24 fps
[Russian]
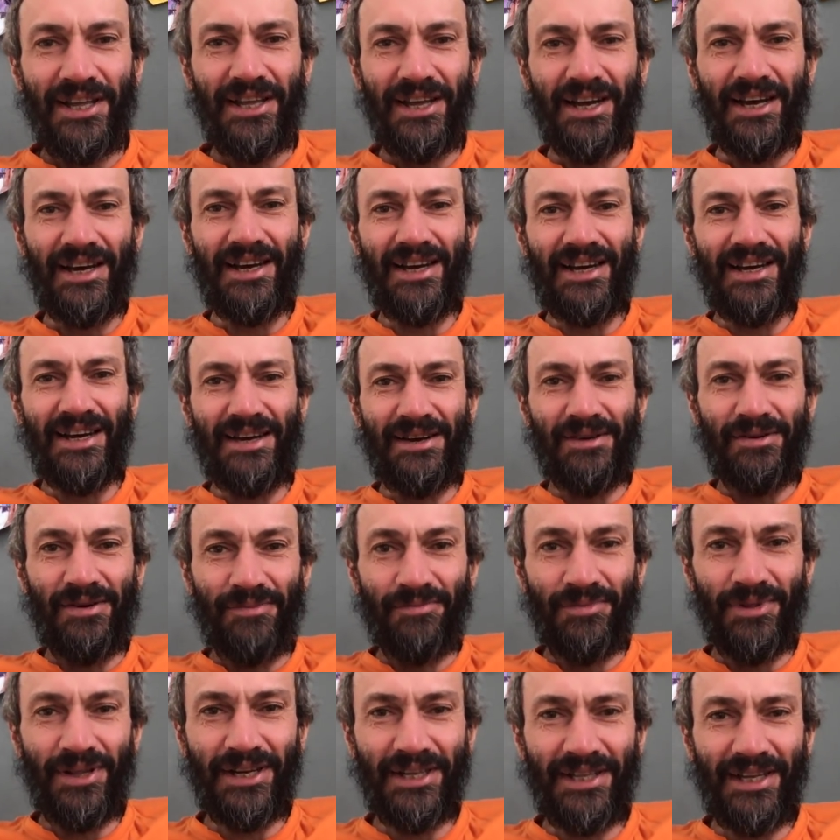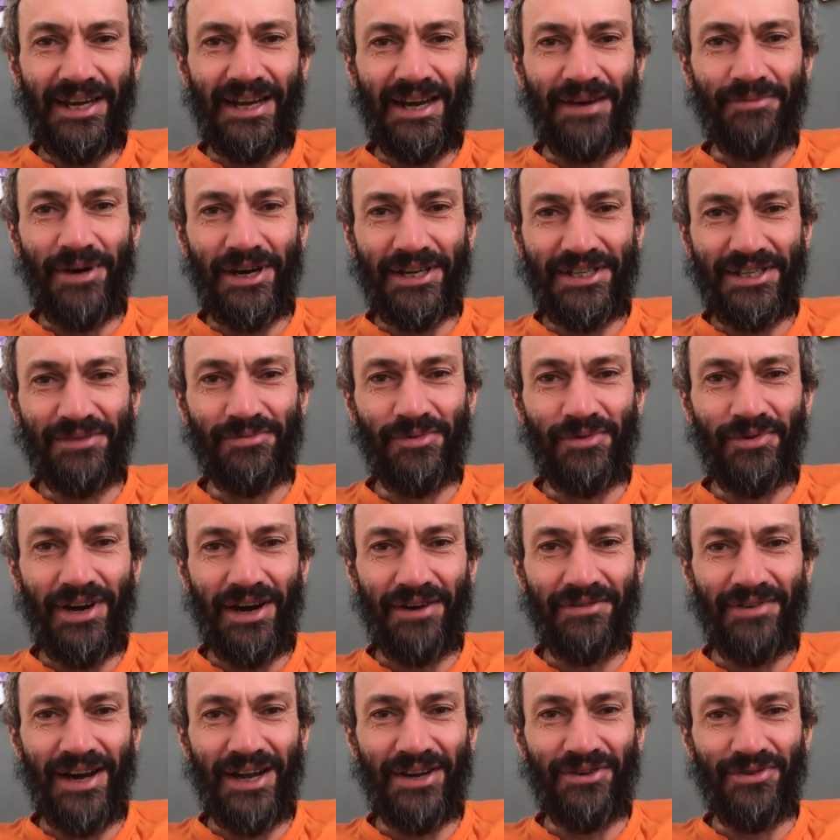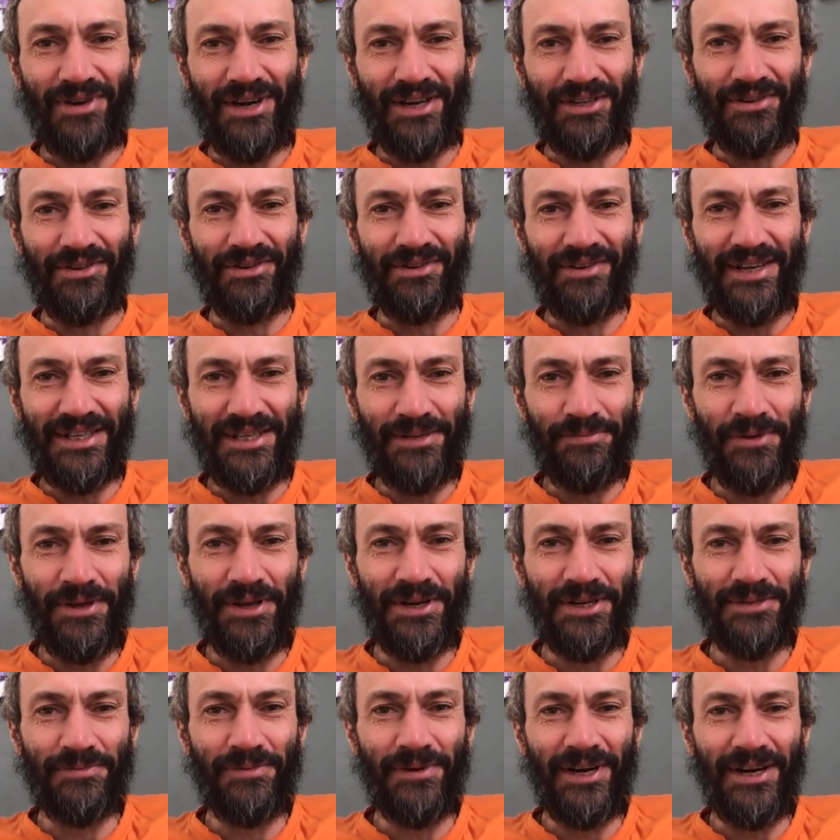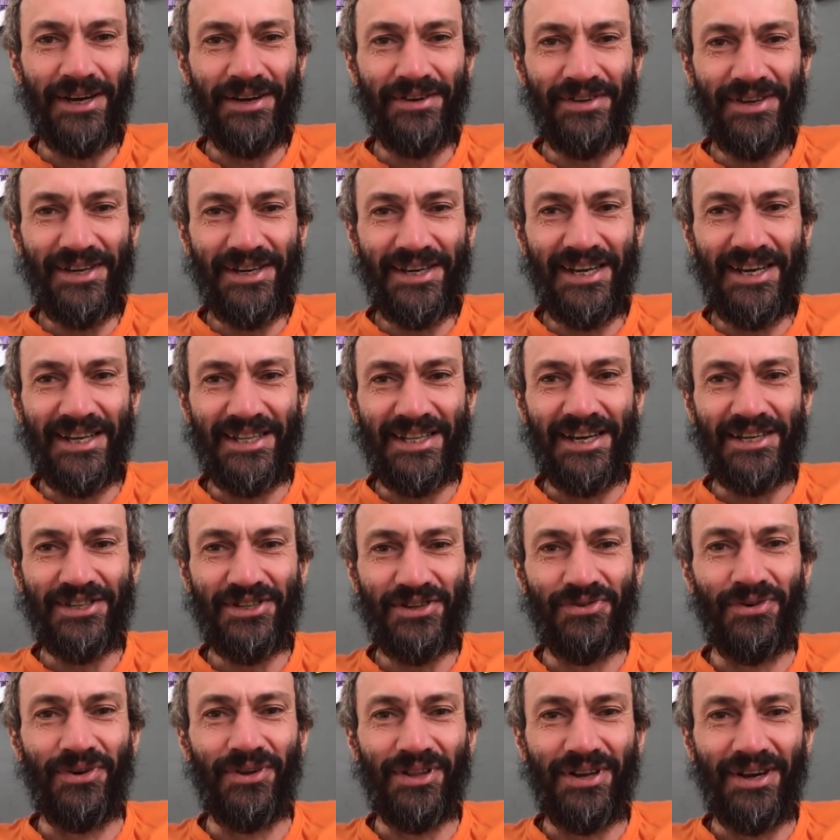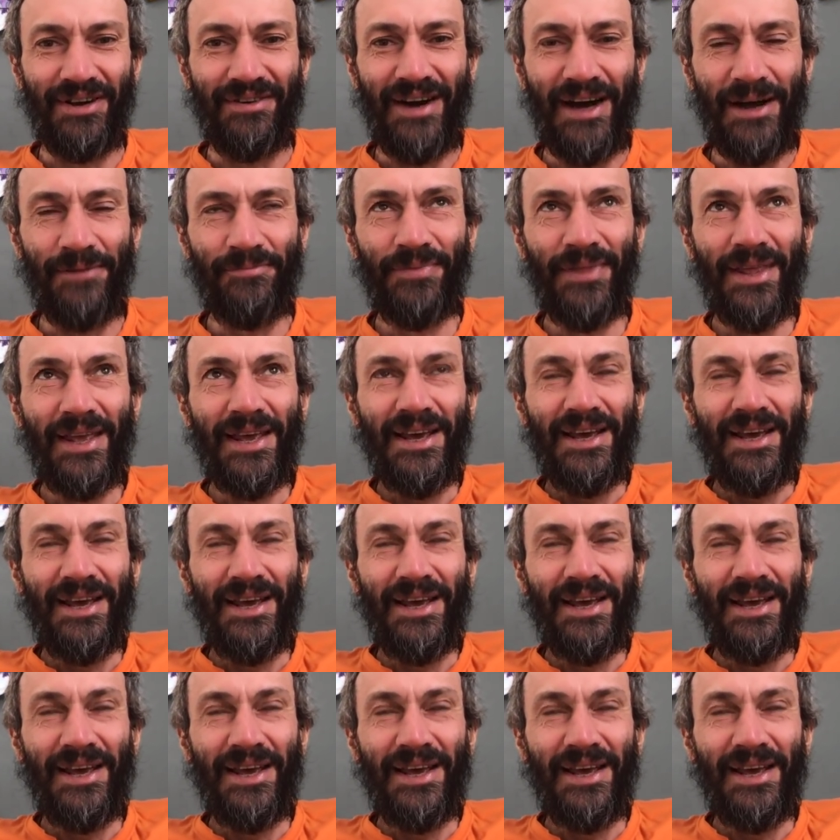Э, благодаря Максиму Ковалю, у которого я теперь разбираю ЕГЭ на Школково,